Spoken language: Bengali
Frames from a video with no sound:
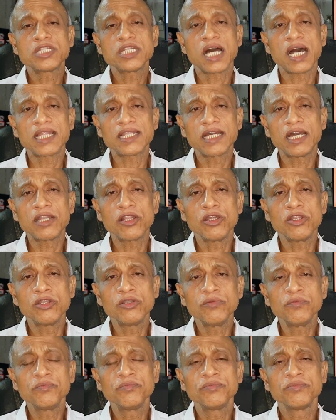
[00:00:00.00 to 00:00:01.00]
সাধারণ
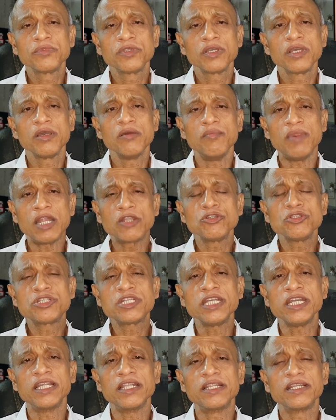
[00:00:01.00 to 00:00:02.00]

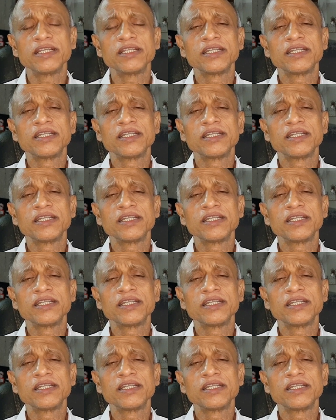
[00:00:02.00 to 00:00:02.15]
মানুষের